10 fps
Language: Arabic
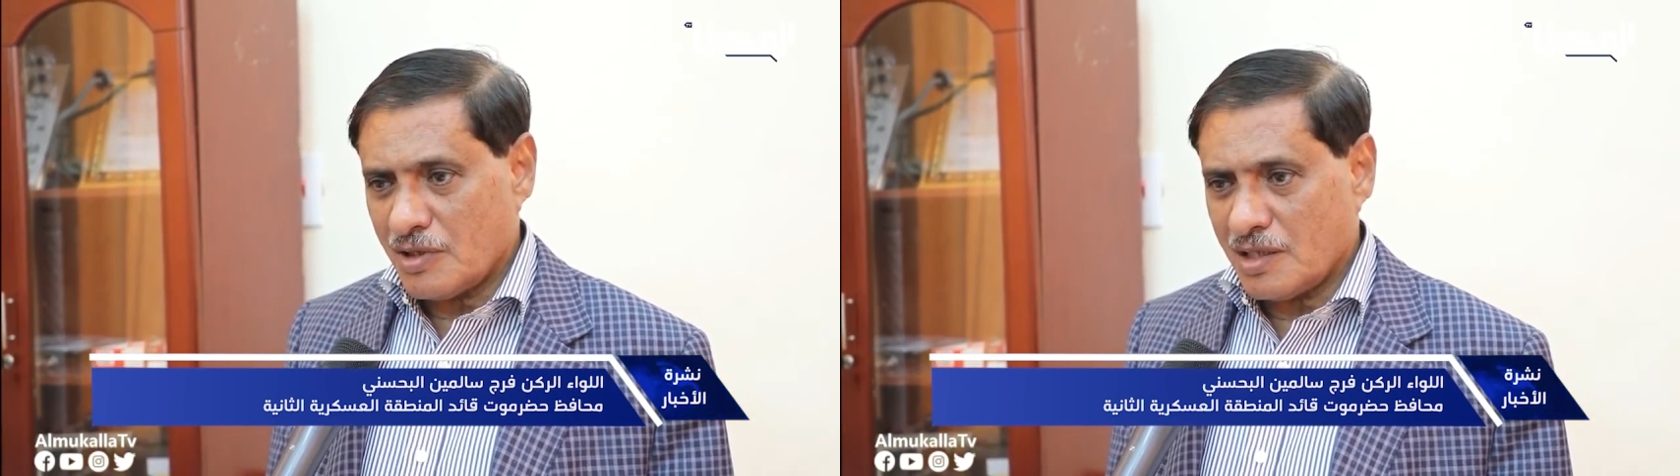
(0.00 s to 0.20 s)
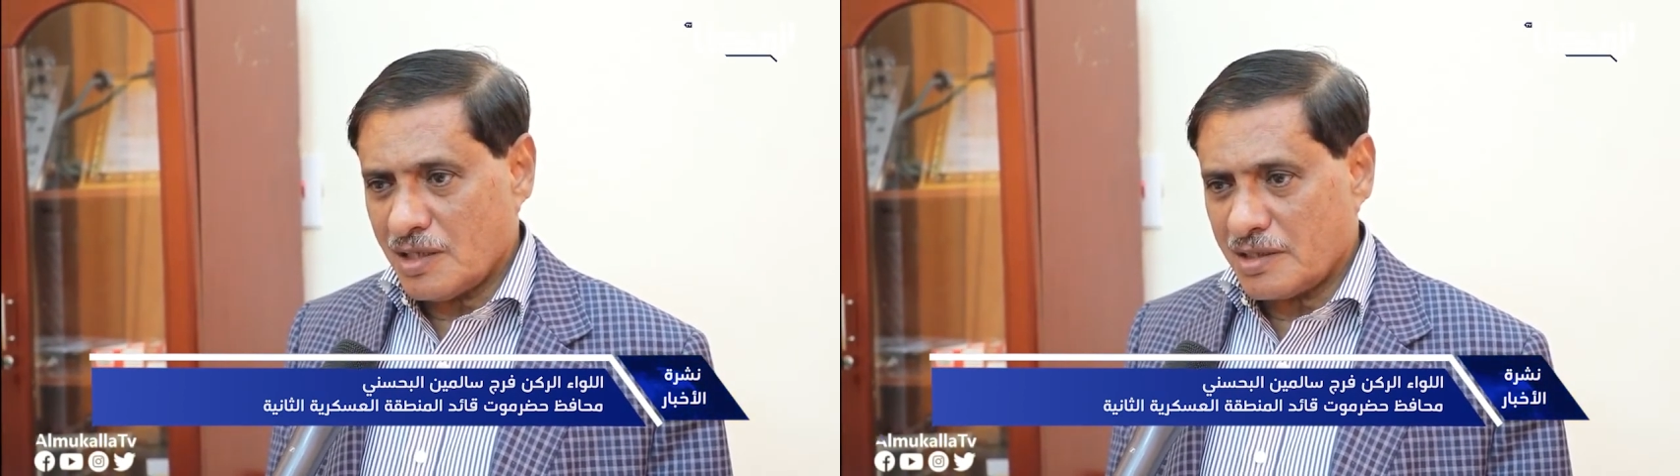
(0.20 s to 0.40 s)

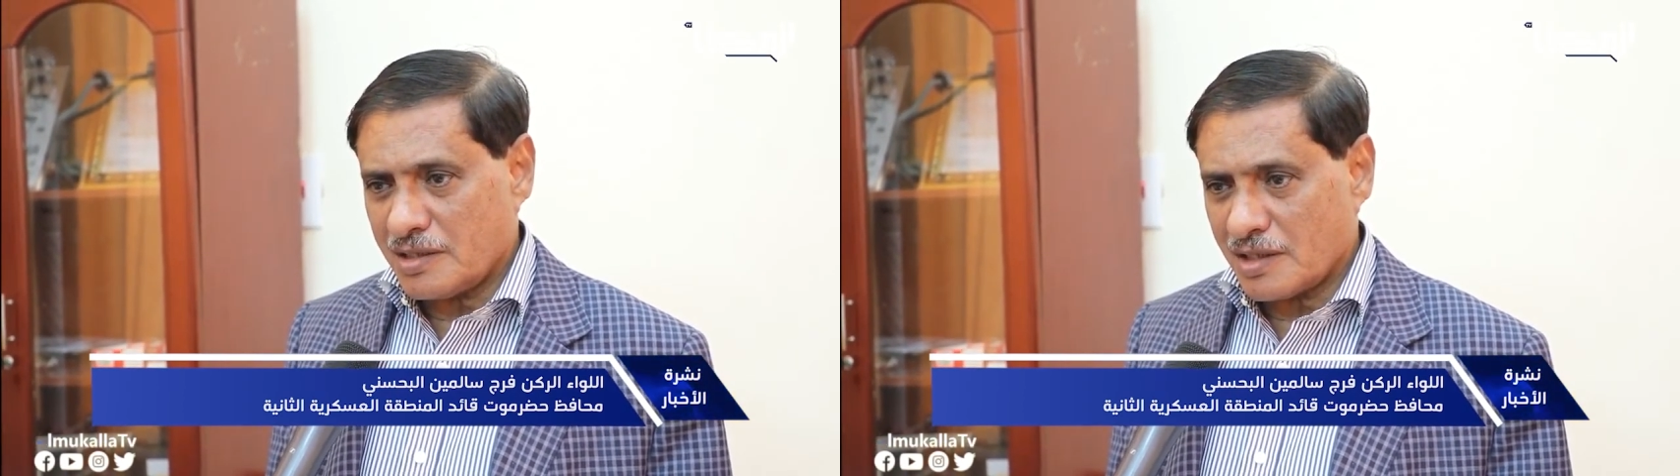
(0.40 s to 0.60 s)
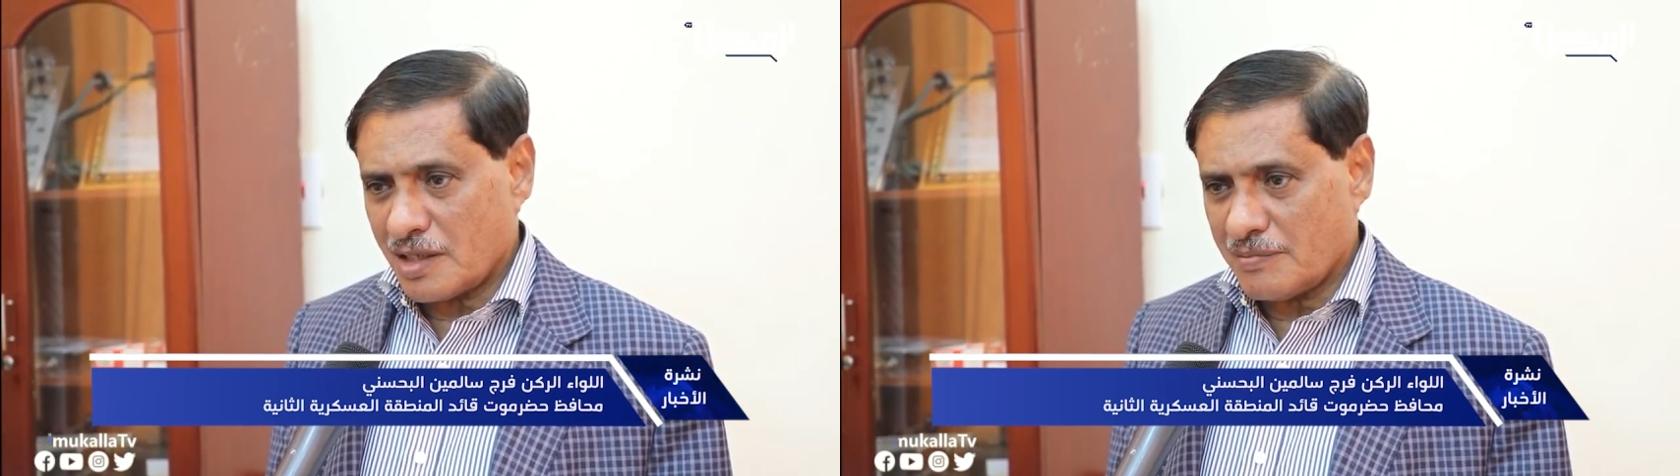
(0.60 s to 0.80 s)

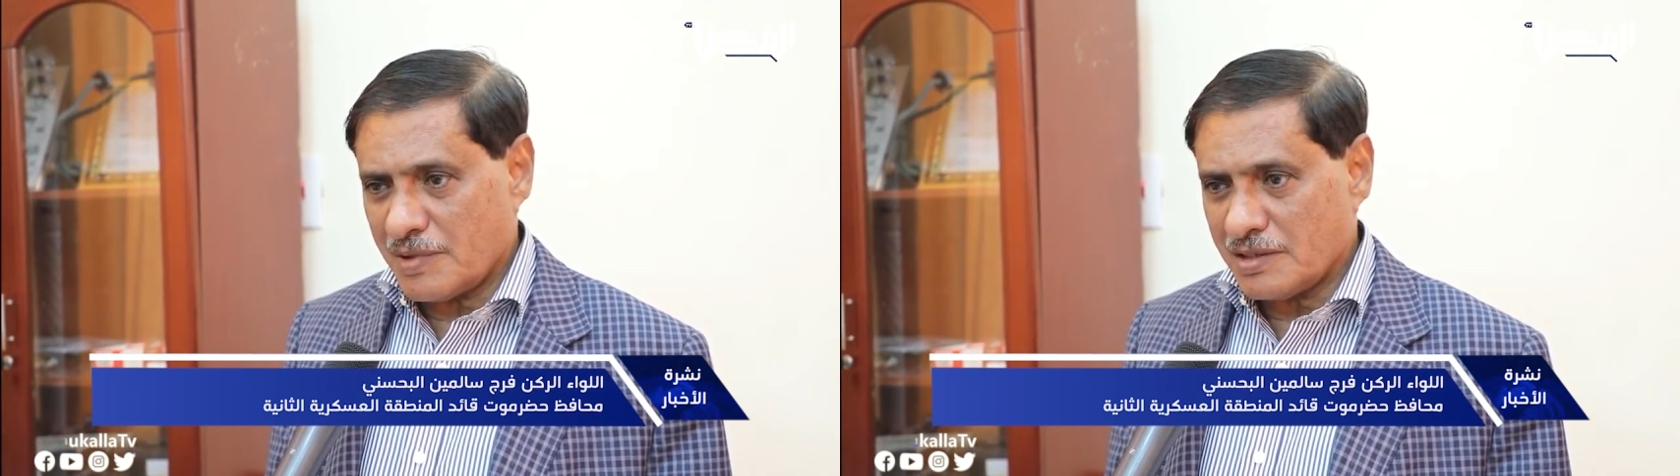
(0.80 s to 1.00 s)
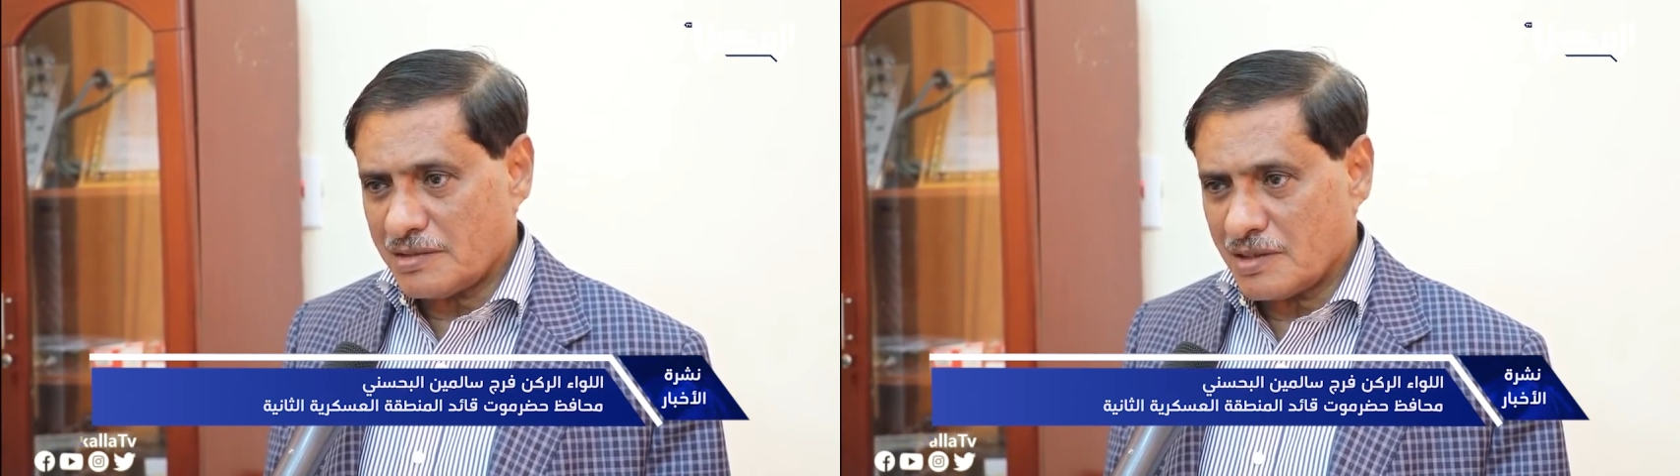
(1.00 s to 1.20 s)

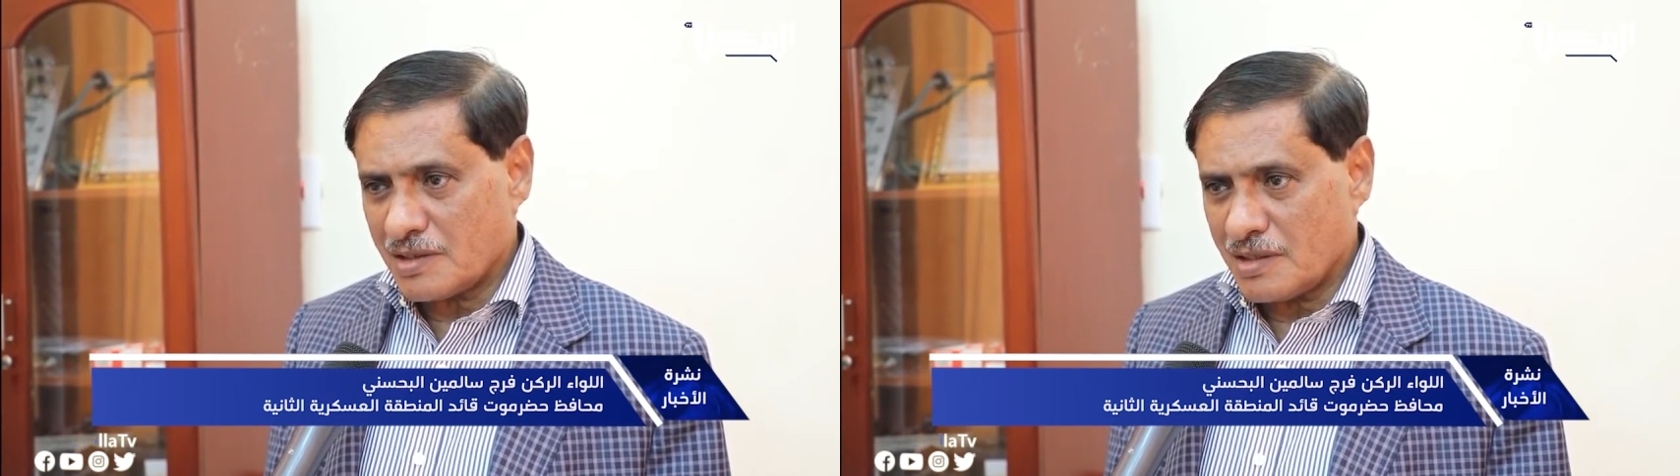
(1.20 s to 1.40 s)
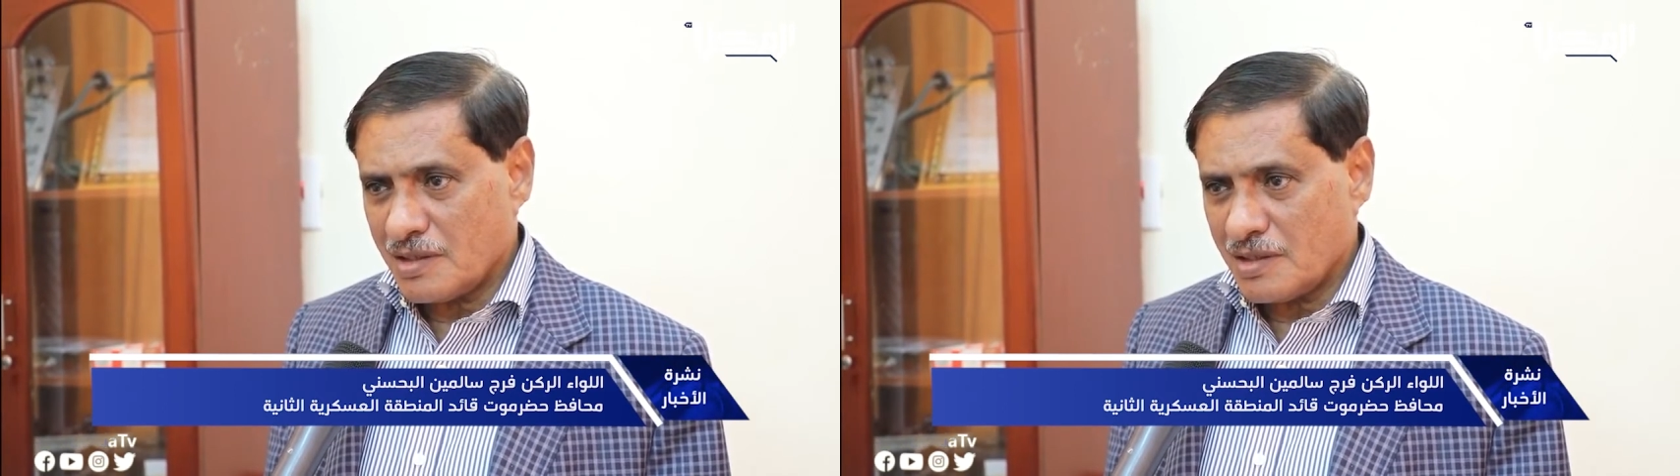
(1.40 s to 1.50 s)
والنقابات